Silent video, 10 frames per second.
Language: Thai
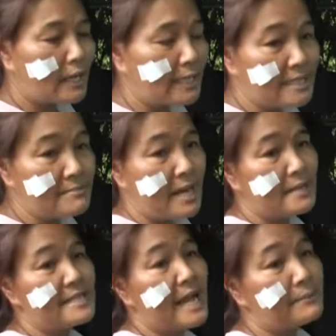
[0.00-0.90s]
คันนี้มา
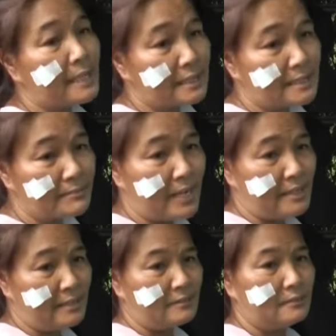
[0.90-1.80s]
หยามกันเกินไป
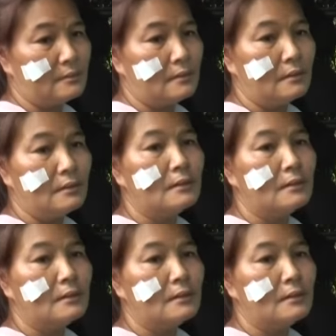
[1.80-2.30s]
อ๋อ